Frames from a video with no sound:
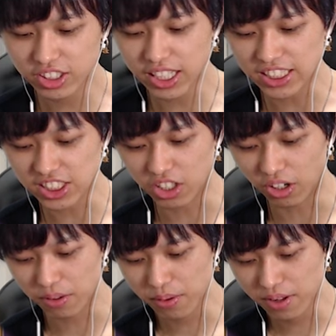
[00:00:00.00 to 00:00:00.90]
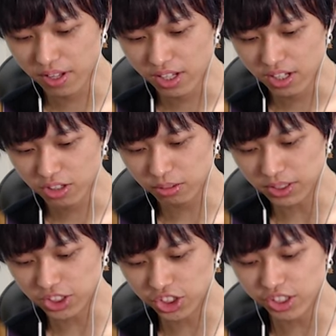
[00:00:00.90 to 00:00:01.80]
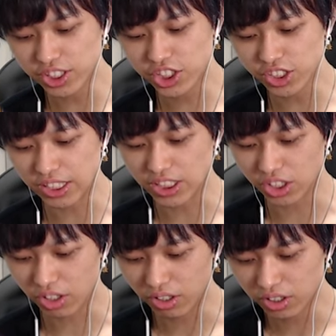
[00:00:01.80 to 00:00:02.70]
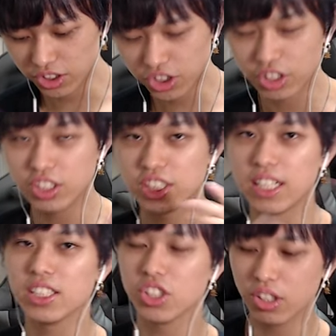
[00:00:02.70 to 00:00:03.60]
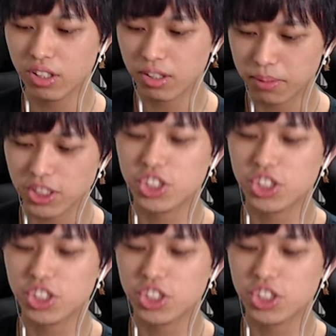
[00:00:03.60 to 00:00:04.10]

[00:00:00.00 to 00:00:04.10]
天使行こう。これ11周年でしょ ?11 連勝まじ